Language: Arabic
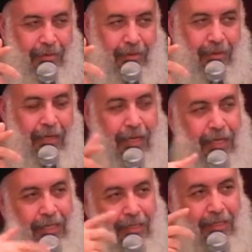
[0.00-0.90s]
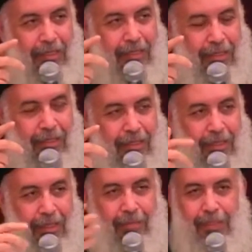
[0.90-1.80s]
لكن
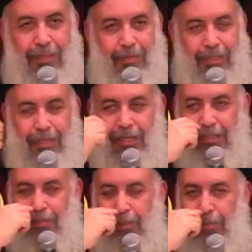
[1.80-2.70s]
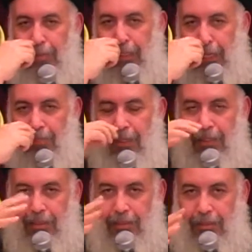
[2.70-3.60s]
ربنا مش ناسي وربنا عمل
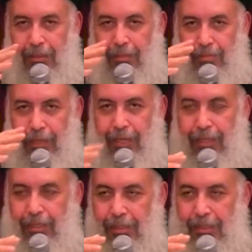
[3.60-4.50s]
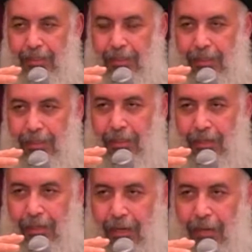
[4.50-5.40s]
خطة بلان
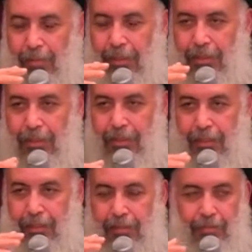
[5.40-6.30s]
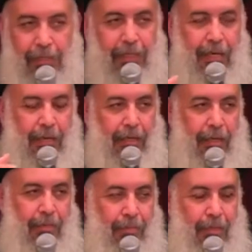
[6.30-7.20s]
عمل خطة تدبير
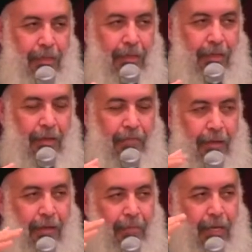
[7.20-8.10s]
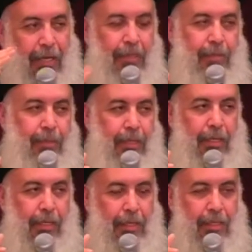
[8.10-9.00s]
عجيب فراح بعت
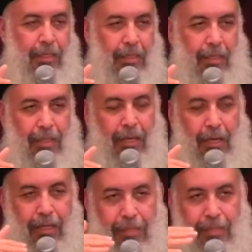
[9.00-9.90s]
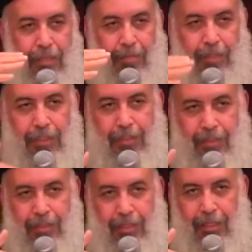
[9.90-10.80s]
جبرائيل عشان هيبشر
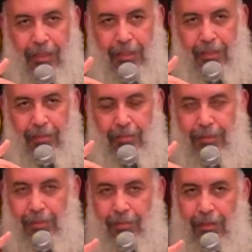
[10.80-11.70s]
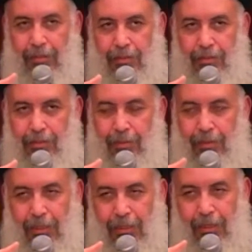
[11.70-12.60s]
زكريا بالسبعين
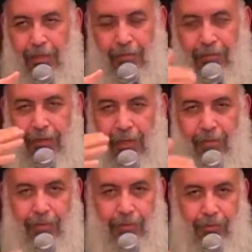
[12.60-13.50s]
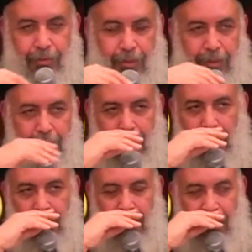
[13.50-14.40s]
أسبوع اللي فيها موضوع
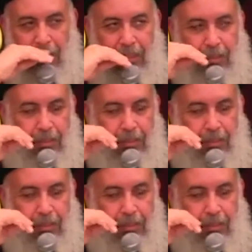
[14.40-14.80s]
خلاص